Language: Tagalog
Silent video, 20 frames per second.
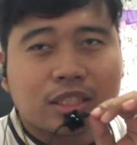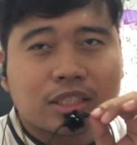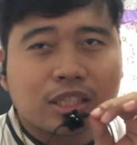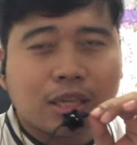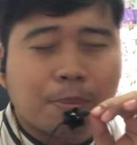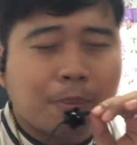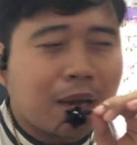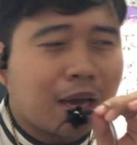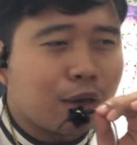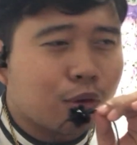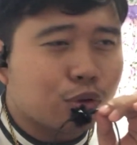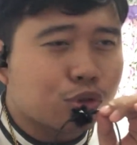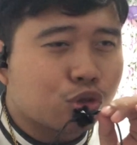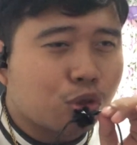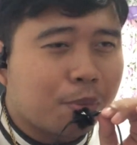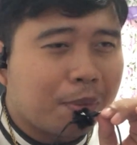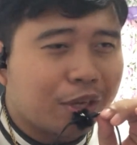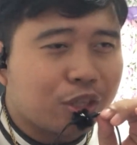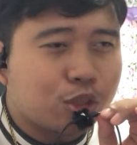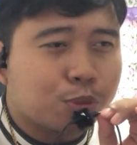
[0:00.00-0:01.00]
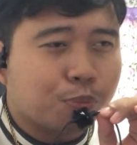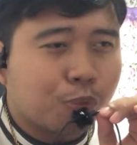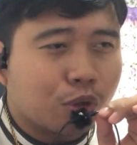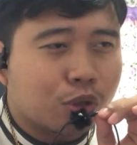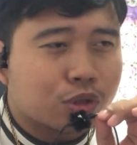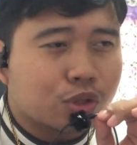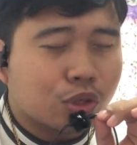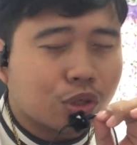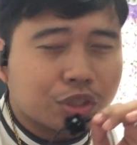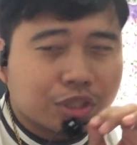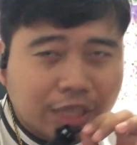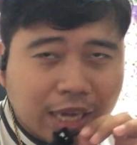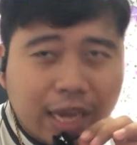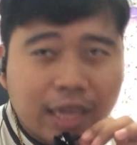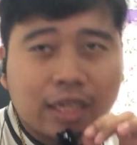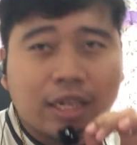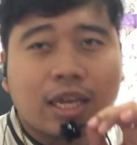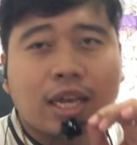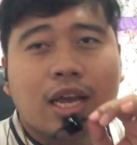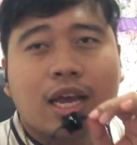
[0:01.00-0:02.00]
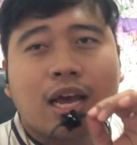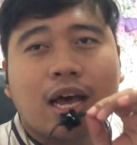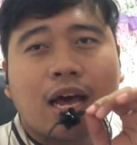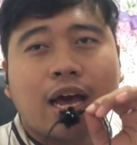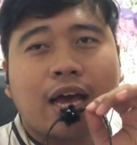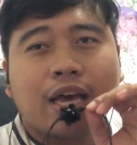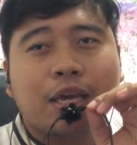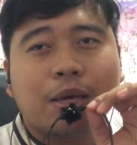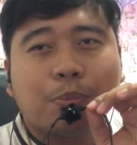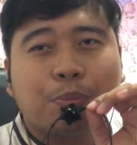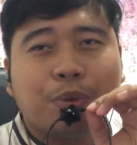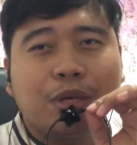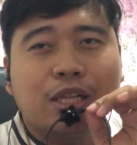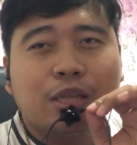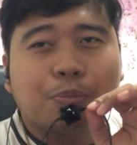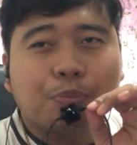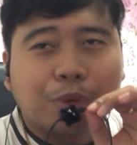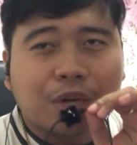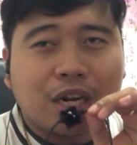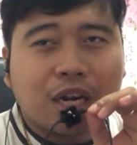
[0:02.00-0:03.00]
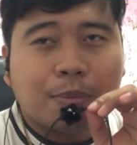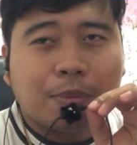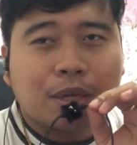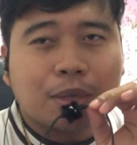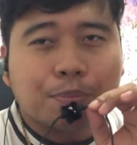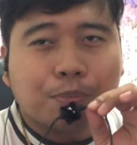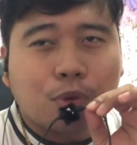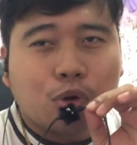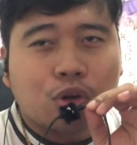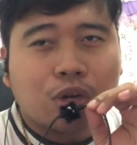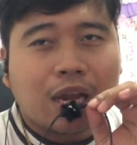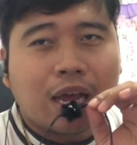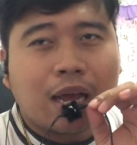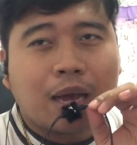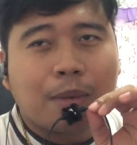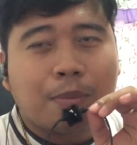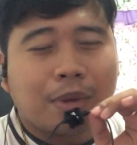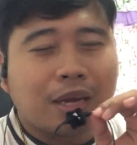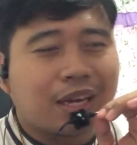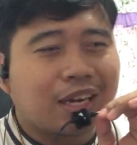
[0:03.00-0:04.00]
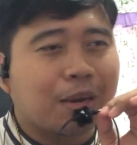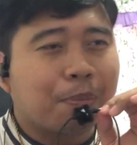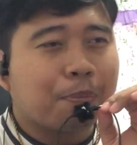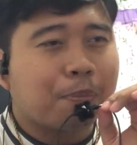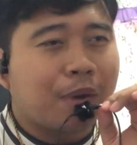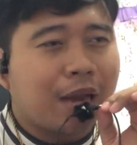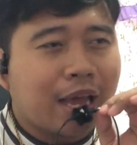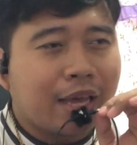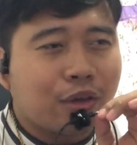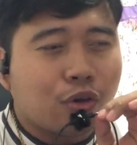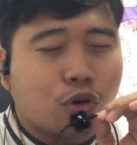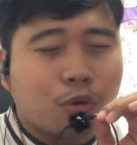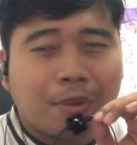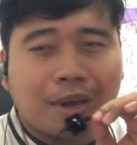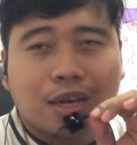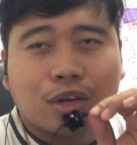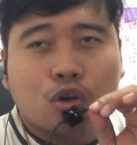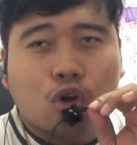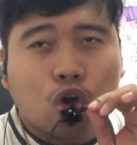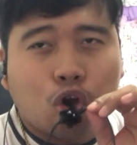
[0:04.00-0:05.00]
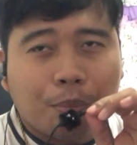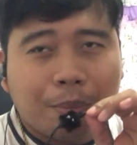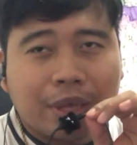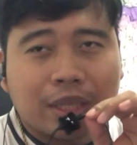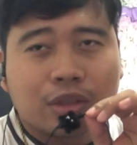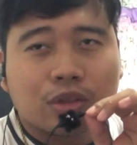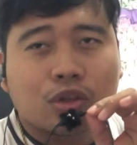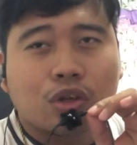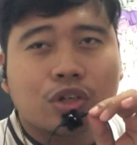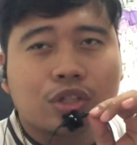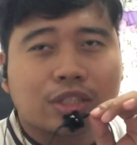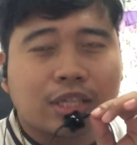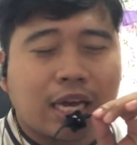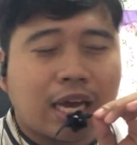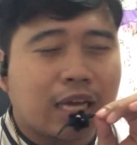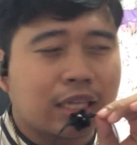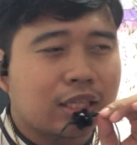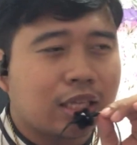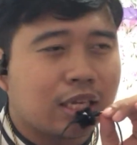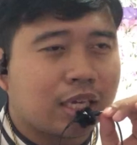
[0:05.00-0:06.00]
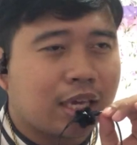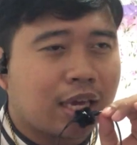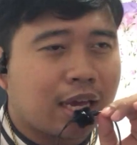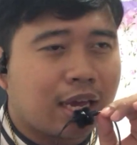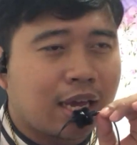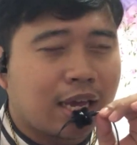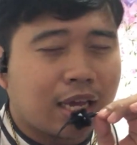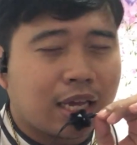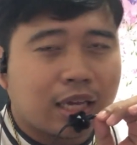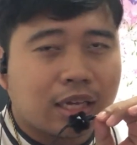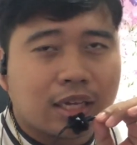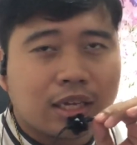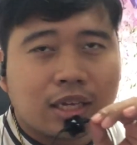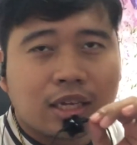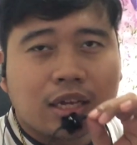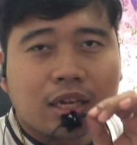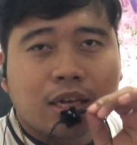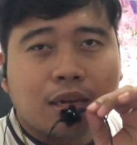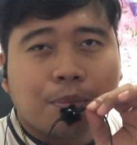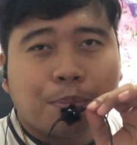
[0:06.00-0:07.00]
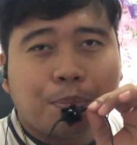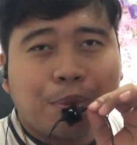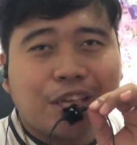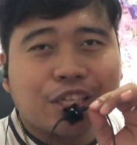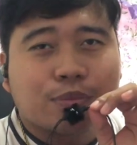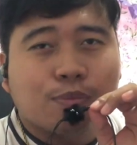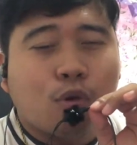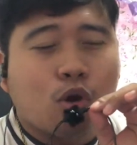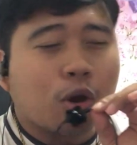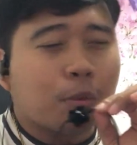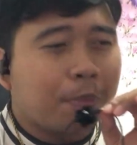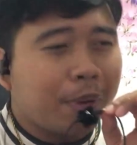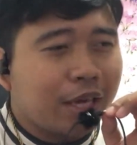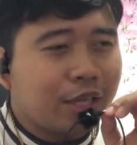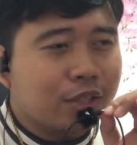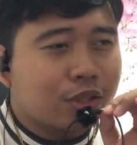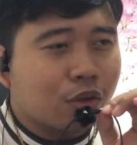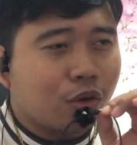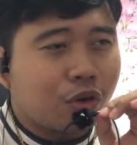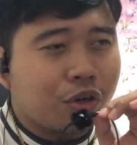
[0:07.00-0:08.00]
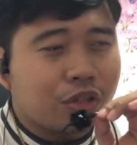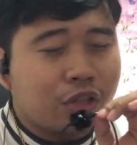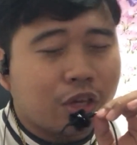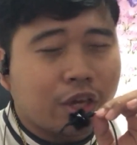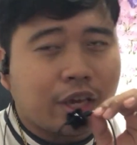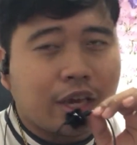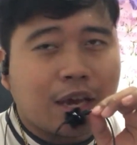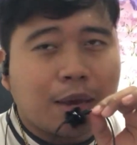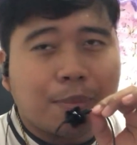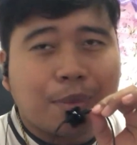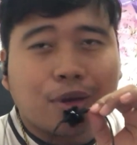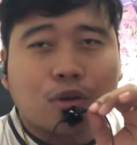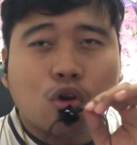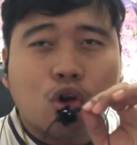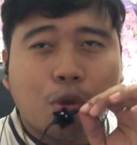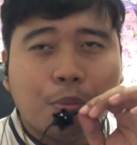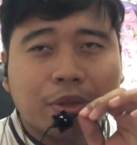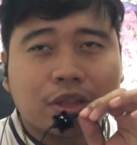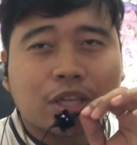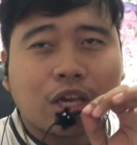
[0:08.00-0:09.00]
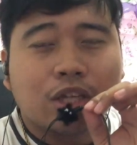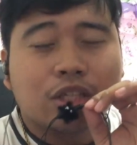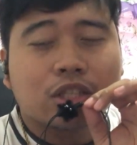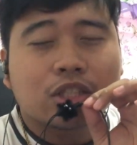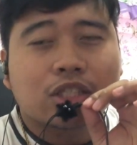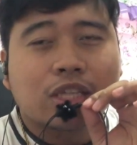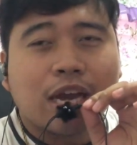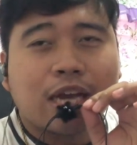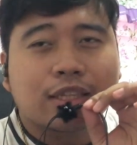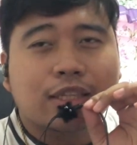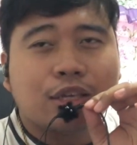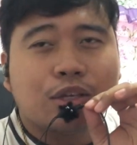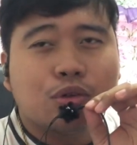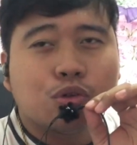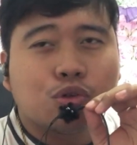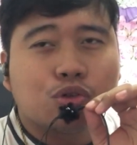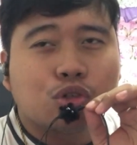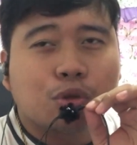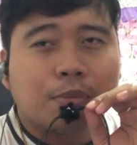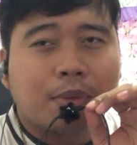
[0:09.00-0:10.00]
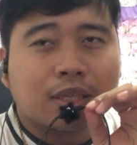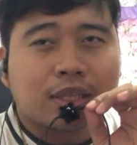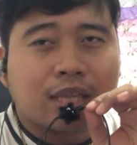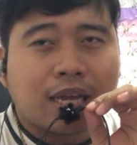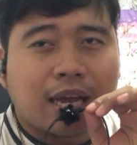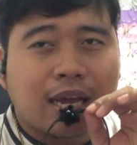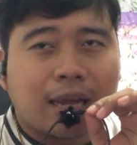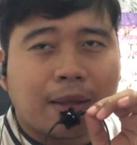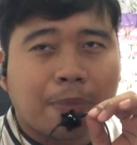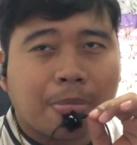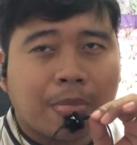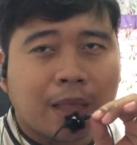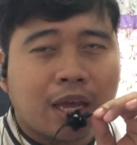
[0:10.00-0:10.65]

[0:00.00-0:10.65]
At sa mga gustong mag-sponsor diyan ay feel free naman po na mag-reply o mag-comment no, sa ating uh, Facebook page o hindi kaya mag-comment kayo dito sa ating YouTube at uh,